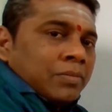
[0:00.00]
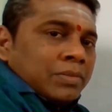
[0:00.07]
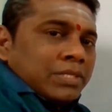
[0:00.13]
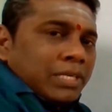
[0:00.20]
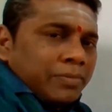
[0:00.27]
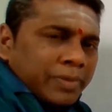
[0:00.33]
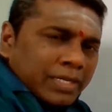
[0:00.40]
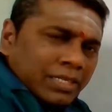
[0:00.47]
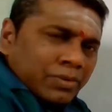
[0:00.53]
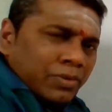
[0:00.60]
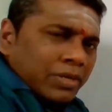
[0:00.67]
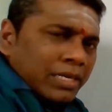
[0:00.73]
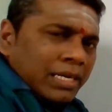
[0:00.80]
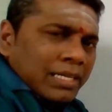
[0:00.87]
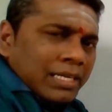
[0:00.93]
சில பேர்
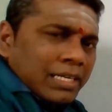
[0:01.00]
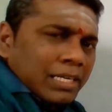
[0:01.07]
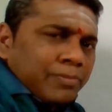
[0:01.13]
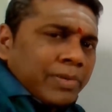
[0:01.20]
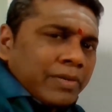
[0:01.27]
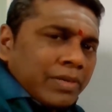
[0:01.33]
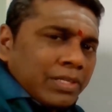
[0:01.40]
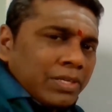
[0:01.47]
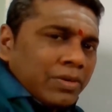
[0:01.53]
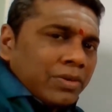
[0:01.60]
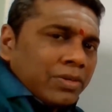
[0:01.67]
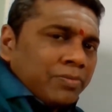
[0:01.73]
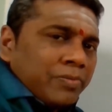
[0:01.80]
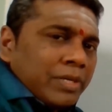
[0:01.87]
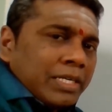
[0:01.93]
நூல்கள் எழுதிக்கிறாங்க பரிவர்த்தனை
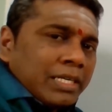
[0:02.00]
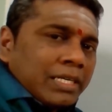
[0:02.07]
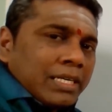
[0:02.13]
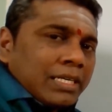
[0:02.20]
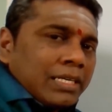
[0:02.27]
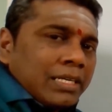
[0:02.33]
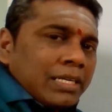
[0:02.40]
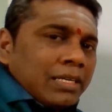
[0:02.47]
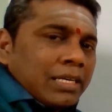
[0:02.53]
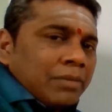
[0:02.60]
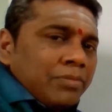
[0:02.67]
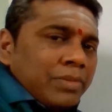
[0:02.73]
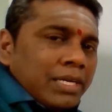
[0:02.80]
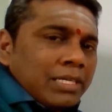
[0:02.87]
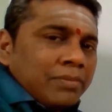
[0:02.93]
யோகம் பெற்ற கிரகங்கள்
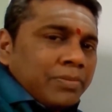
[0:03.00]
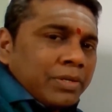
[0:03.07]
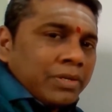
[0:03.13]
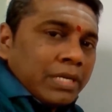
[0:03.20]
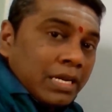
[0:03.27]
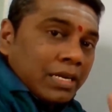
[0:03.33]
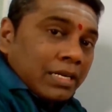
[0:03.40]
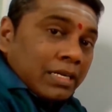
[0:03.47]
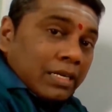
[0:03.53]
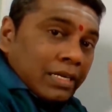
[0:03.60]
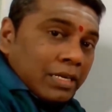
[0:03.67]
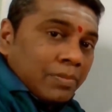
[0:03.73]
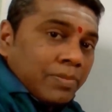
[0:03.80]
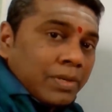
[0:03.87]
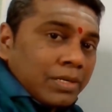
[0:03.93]
கம்மியாக தான் பண்ணுங்க இல்லை
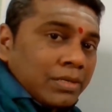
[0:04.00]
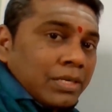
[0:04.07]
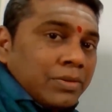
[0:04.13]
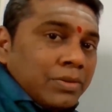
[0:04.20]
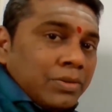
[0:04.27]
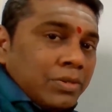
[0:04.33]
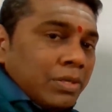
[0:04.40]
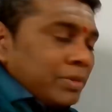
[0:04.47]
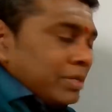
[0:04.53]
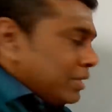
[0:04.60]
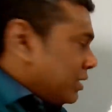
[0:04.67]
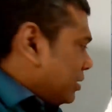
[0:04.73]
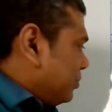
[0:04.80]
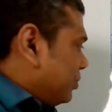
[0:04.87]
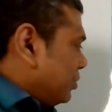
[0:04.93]
நல்ல பலன்களை கொடுக்கும்
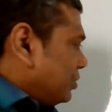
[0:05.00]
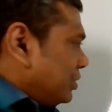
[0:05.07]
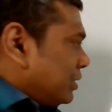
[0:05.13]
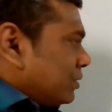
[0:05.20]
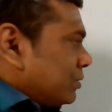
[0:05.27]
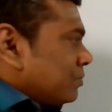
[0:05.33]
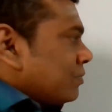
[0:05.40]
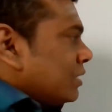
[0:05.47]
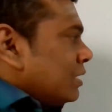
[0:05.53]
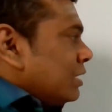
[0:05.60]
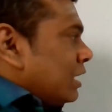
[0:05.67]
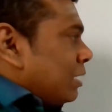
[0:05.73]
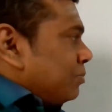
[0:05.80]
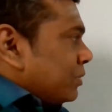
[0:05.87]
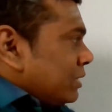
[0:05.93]
அப்படிங்கிறத புரிஞ்சுக்கணும்
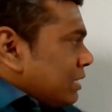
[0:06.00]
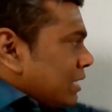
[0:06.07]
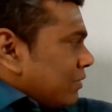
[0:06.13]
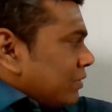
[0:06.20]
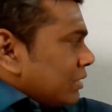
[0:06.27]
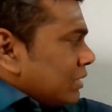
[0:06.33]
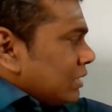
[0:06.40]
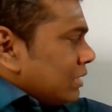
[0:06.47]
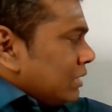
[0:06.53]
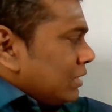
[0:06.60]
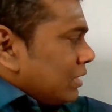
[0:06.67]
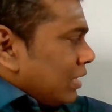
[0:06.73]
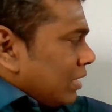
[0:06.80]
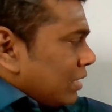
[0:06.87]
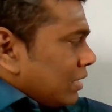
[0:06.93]
அப்போ இங்கே வந்து
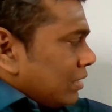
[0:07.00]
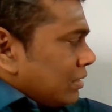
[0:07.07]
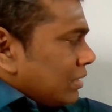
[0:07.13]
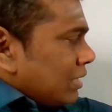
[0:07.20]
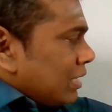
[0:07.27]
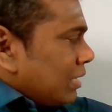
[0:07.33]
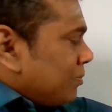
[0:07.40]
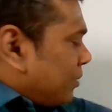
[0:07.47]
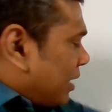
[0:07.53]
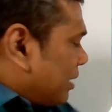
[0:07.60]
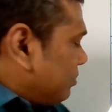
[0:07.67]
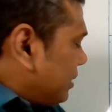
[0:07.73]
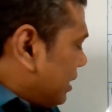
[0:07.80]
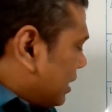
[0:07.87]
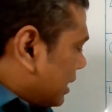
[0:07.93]
இந்த லக்னத்துக்கு
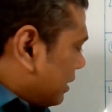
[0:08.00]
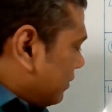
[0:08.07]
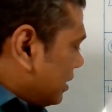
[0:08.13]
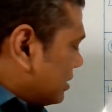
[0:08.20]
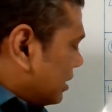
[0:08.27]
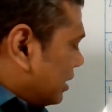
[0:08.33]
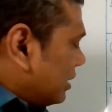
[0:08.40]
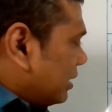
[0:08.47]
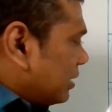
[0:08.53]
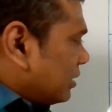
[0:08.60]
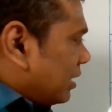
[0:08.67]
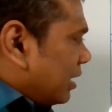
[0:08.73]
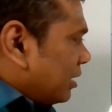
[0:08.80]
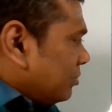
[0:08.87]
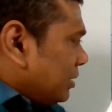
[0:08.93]
பாபியாகவே சனி
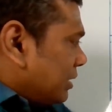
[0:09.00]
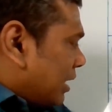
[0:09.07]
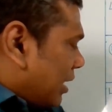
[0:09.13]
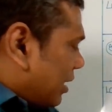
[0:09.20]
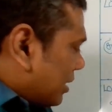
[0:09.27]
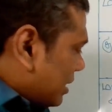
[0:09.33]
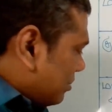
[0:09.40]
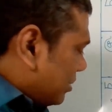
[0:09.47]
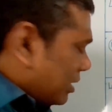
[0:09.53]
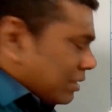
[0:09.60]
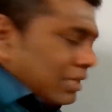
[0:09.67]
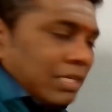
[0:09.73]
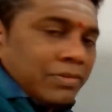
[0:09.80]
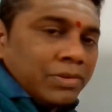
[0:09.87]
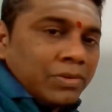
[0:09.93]
இருந்தாலும் இந்த ஆறாம்
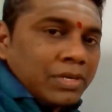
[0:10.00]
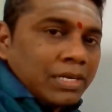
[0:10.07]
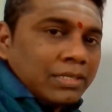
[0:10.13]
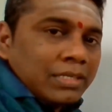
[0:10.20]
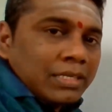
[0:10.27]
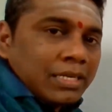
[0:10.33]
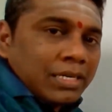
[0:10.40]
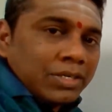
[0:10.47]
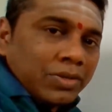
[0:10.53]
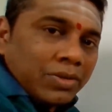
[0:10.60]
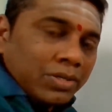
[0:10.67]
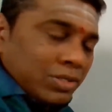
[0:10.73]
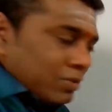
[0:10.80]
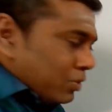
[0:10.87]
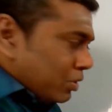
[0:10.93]
இடத்துல இவர் உட்கார்ந்துருக்கார்
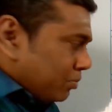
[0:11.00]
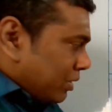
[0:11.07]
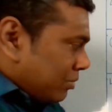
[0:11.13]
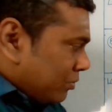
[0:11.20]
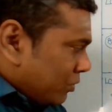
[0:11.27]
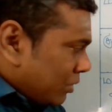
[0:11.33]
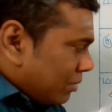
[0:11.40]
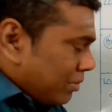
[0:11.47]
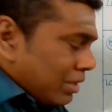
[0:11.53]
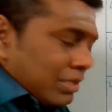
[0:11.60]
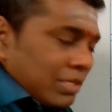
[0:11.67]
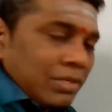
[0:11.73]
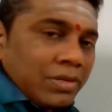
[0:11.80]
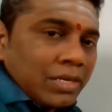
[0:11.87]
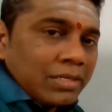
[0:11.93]
யோகத்தை கொடுப்பார் மூணாம்
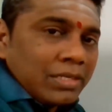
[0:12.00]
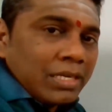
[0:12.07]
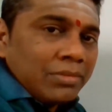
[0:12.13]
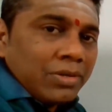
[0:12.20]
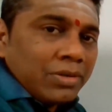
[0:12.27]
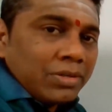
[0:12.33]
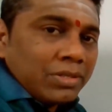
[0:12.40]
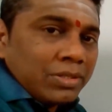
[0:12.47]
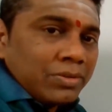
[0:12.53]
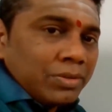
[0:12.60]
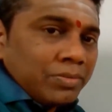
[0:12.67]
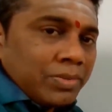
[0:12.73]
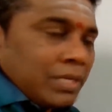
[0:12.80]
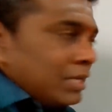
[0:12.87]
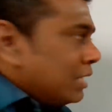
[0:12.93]
இடத்துல உட்கார்ந்தாலும் யோகத்தை
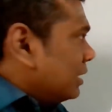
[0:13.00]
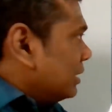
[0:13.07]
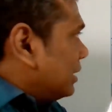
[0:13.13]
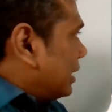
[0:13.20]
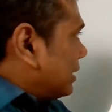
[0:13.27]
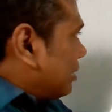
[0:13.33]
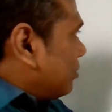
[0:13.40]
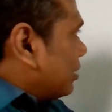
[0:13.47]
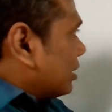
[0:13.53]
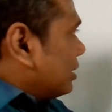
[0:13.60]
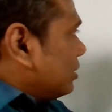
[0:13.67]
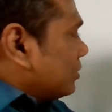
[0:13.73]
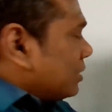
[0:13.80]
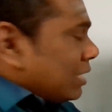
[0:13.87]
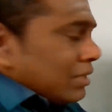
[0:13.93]
கொடுப்பார் எட்டாம்
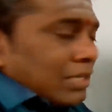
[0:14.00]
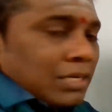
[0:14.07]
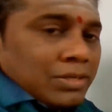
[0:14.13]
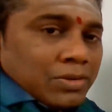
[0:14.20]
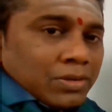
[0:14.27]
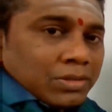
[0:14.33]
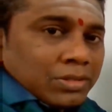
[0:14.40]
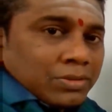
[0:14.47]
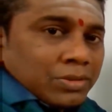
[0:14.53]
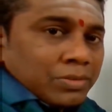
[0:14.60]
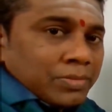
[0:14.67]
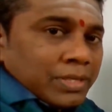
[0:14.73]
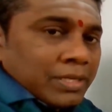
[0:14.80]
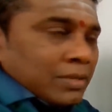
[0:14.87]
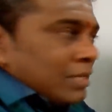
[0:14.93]
இடத்துல உட்கார்ந்தாலும் யோகத்தை
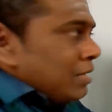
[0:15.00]
கொடுப்பார்